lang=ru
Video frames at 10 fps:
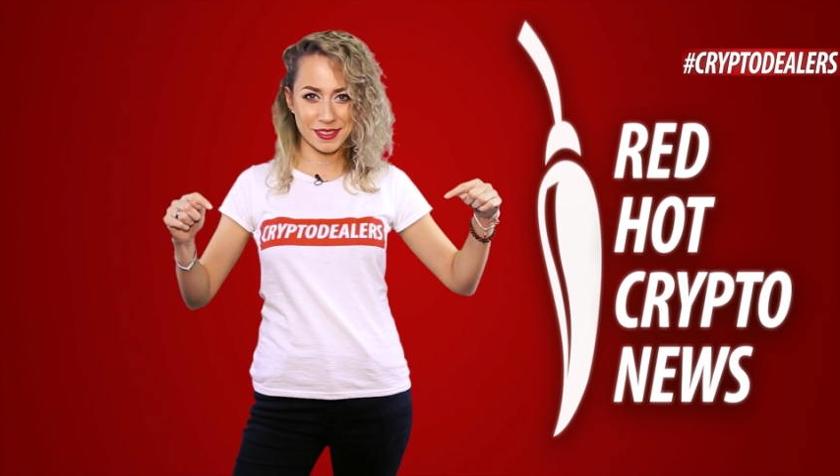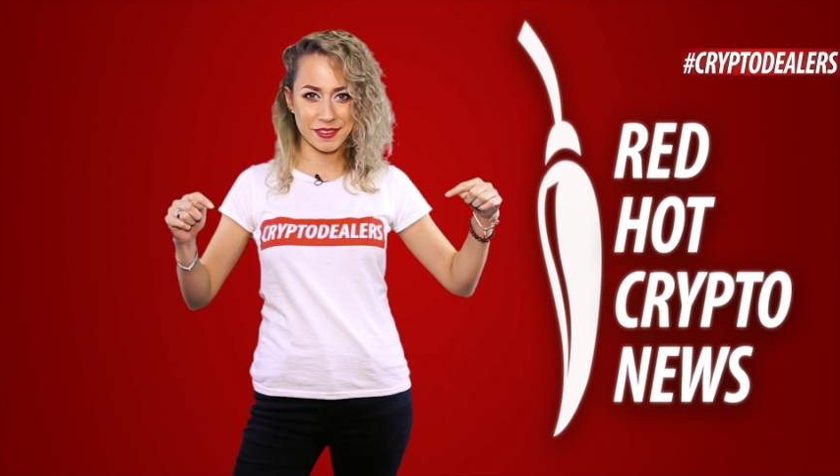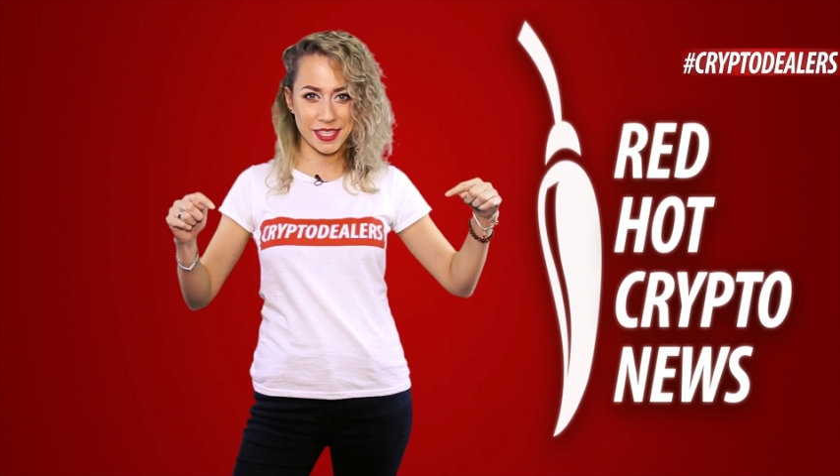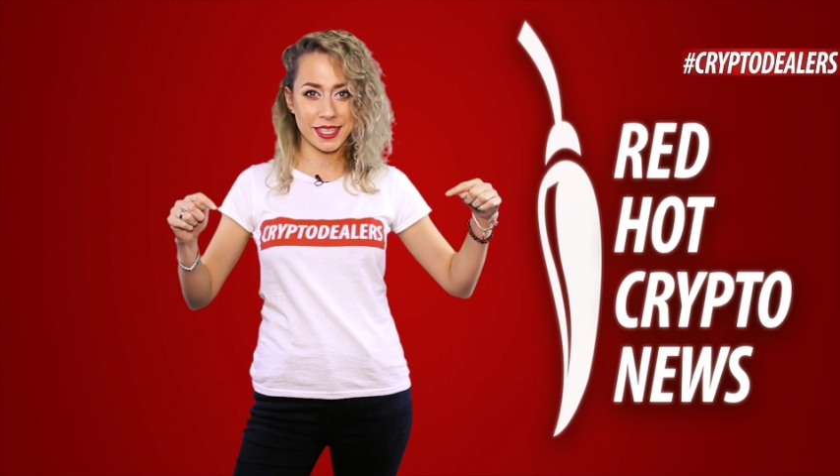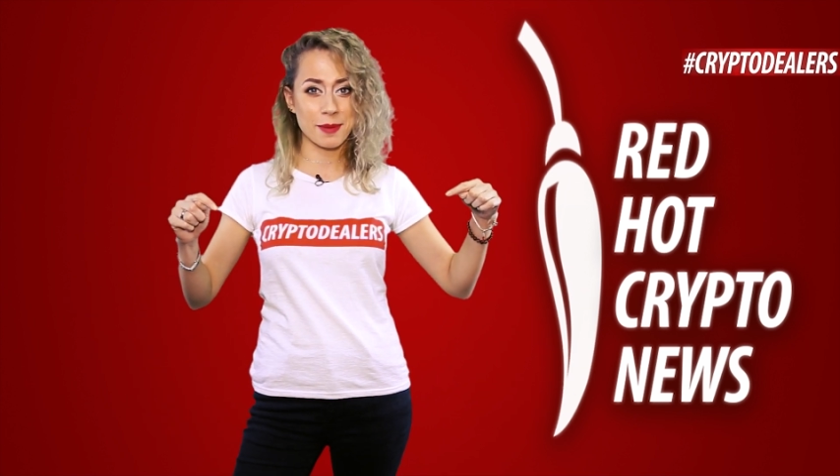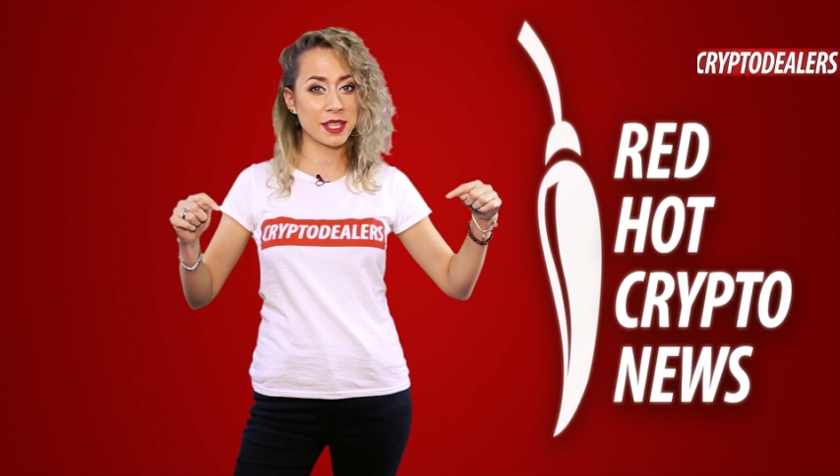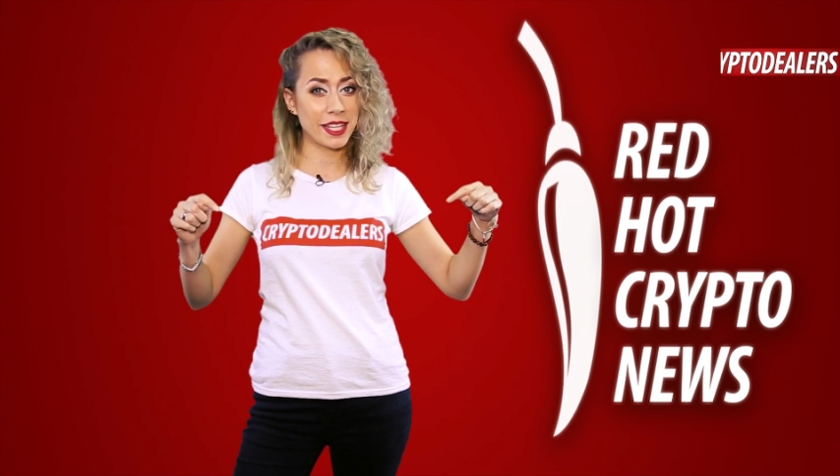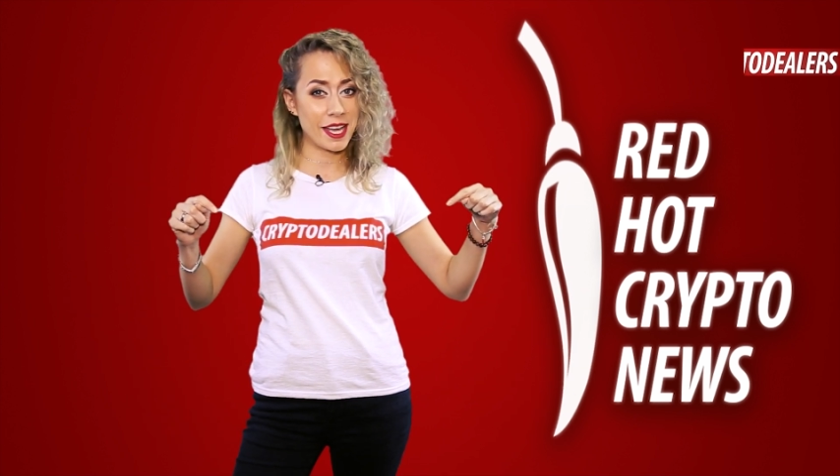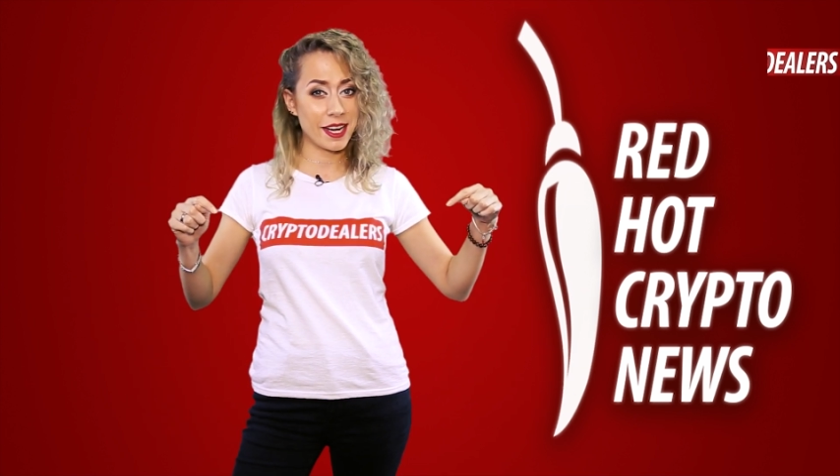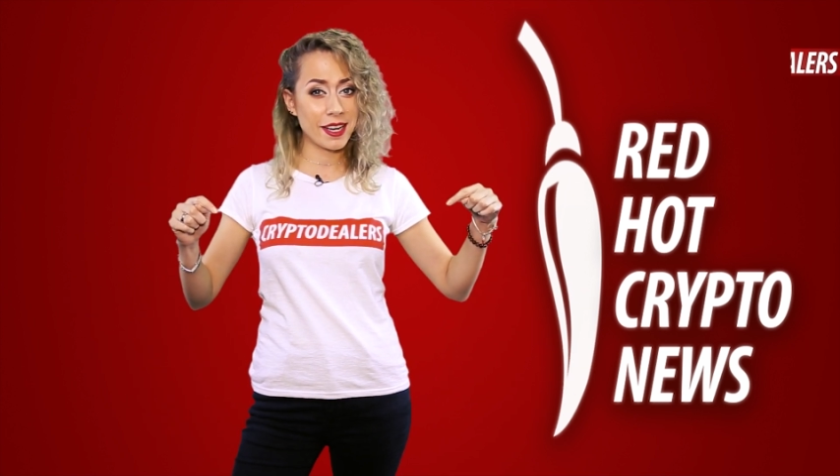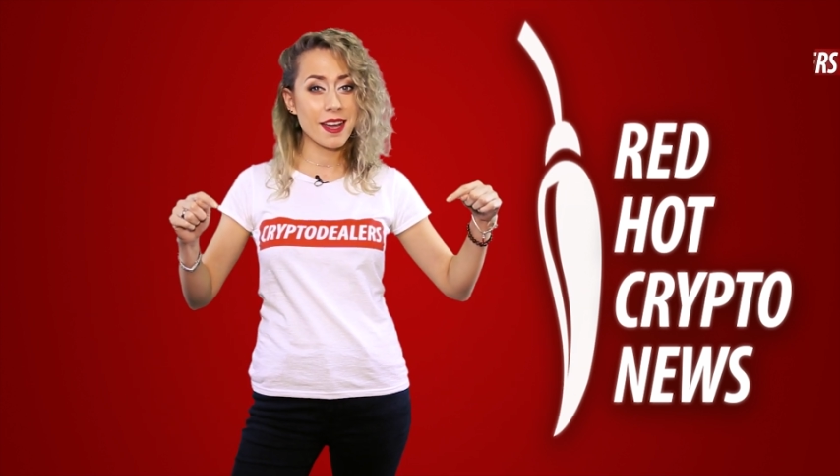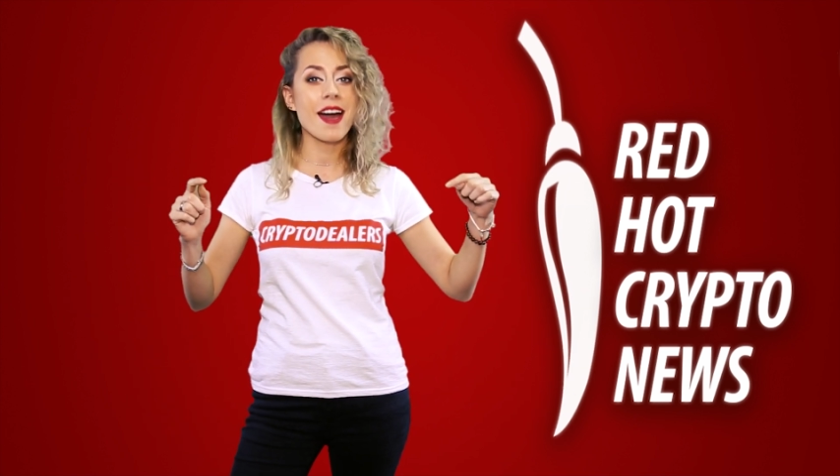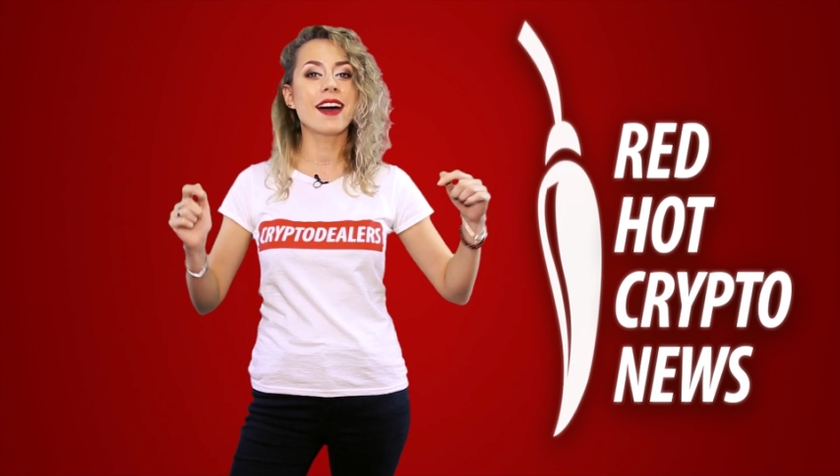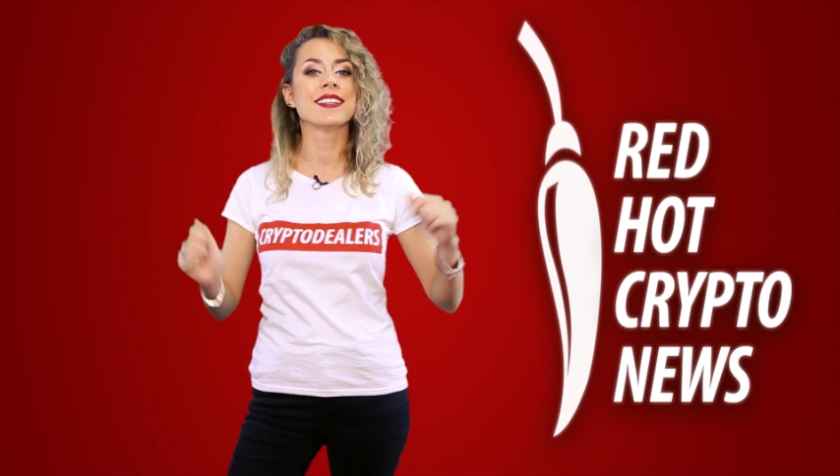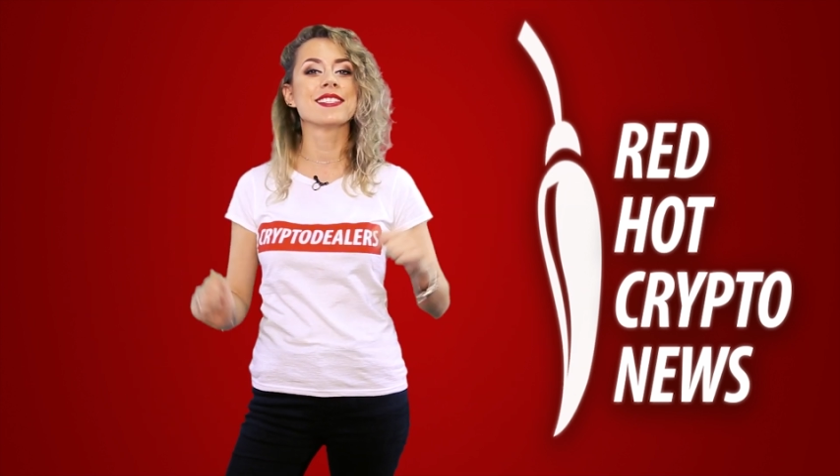в своих комментариях.
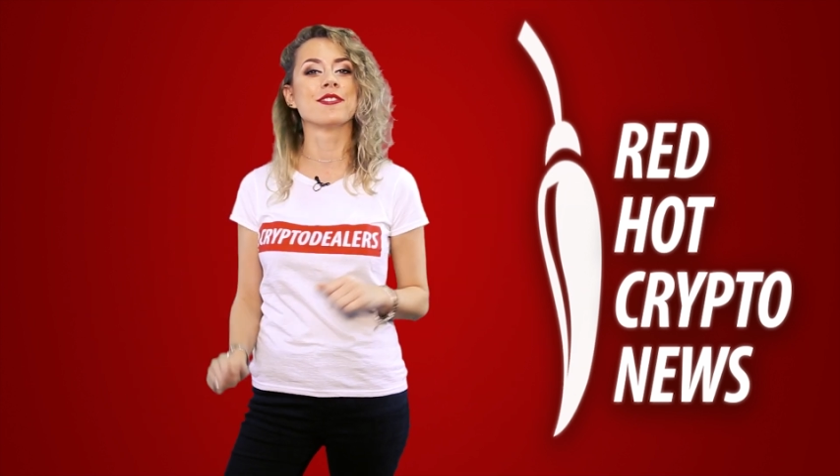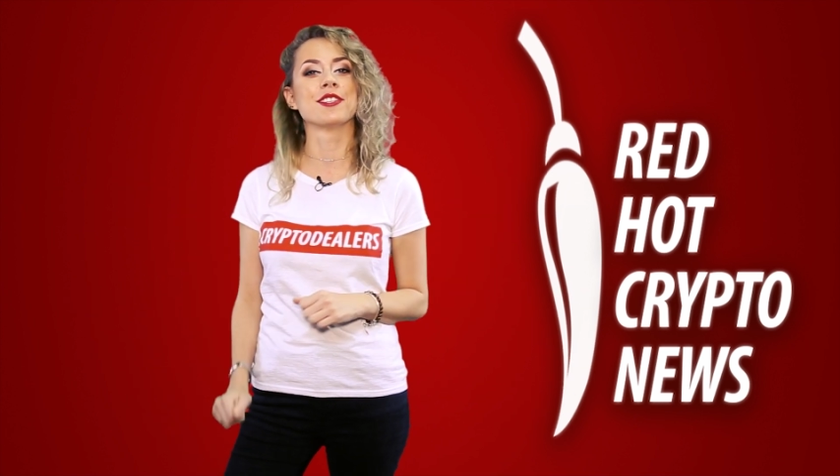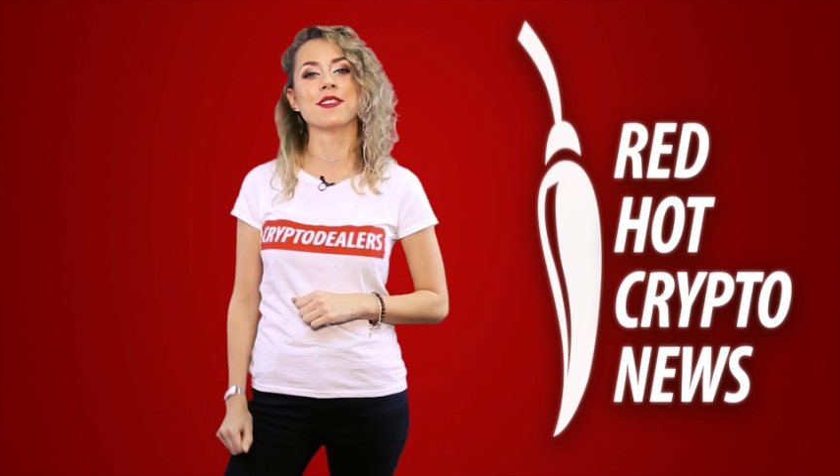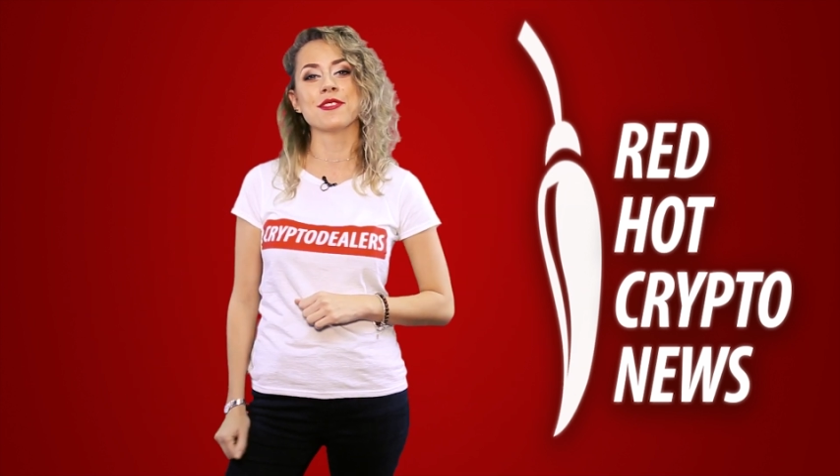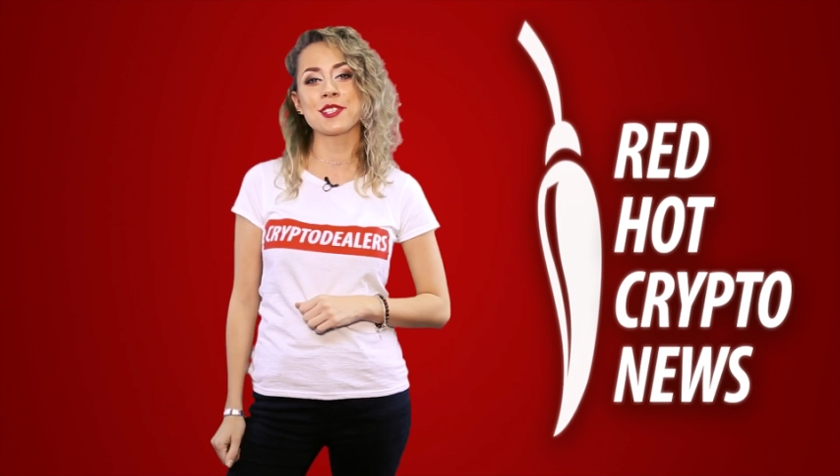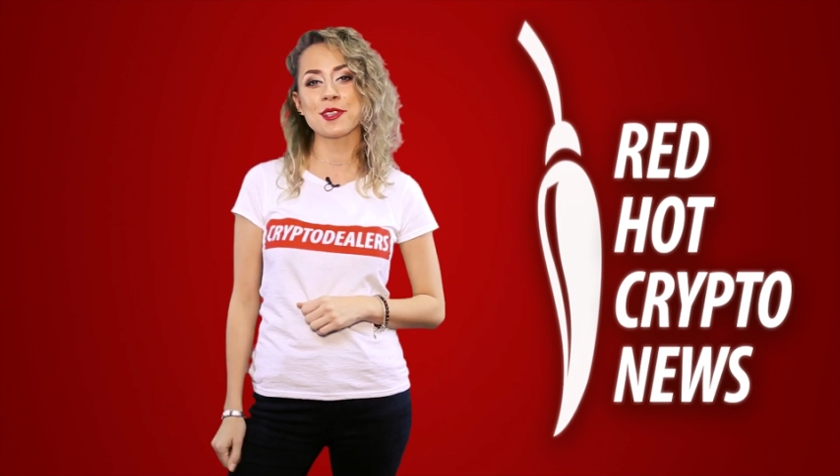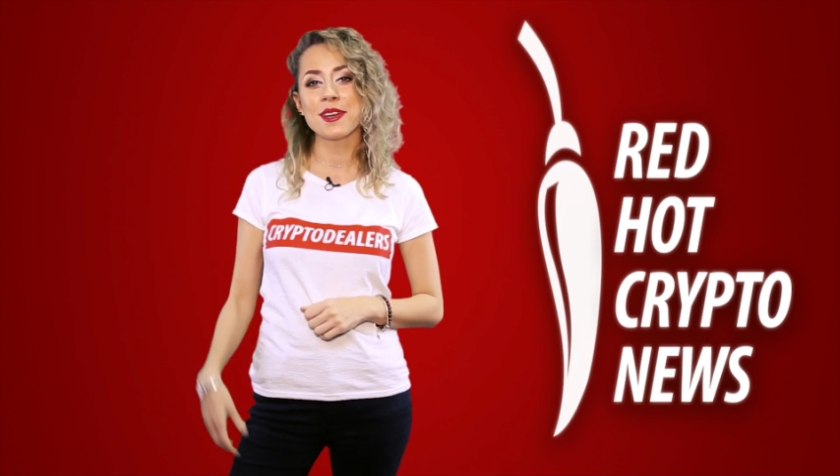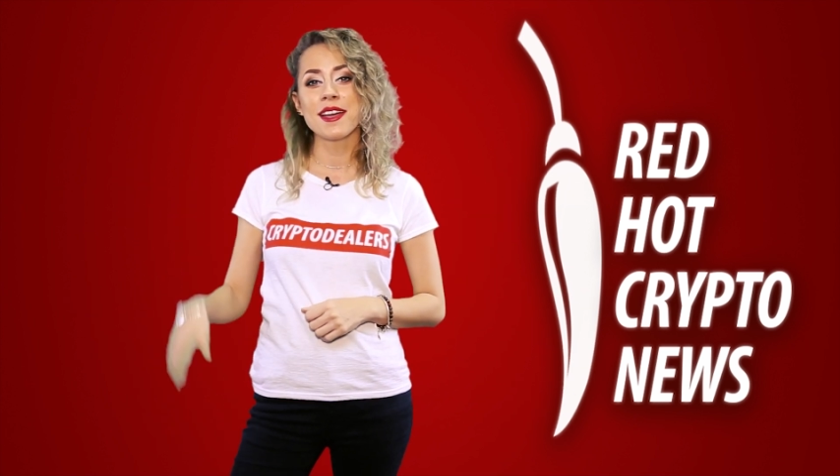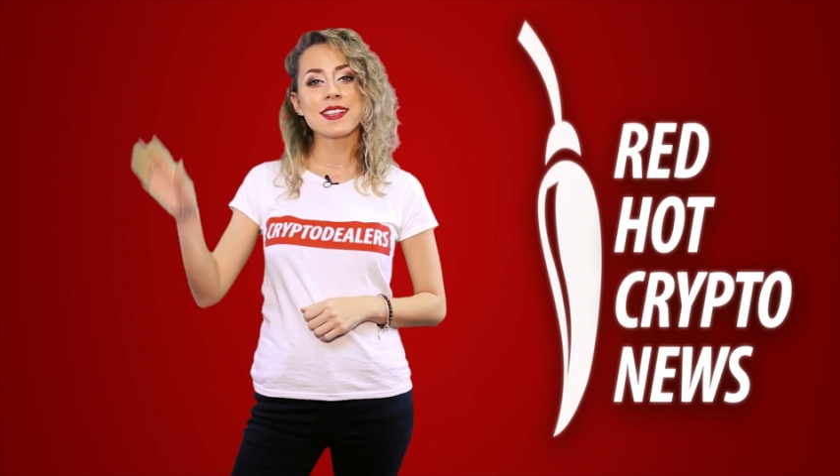А на сегодня все.